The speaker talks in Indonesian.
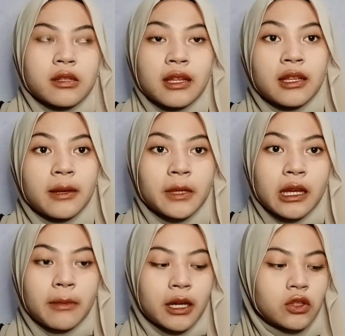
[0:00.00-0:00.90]
kan dari yang
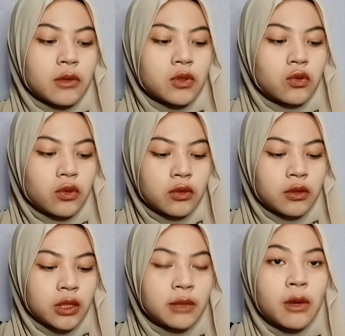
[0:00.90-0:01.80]
pertama terus habis itu
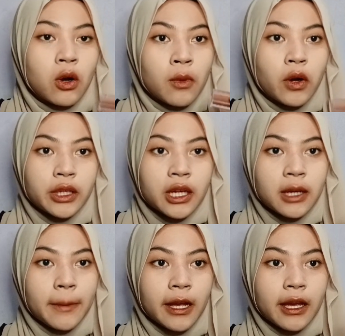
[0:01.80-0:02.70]
di bawah-bawahnya
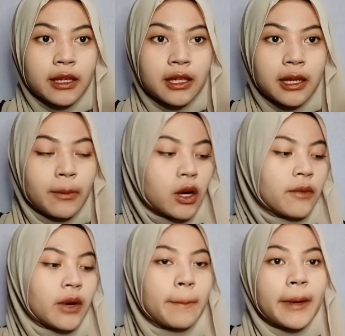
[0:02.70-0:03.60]
pakai yang ini mocha
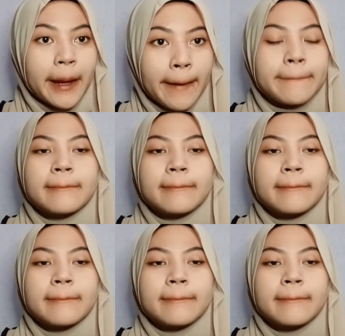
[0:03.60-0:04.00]
frappe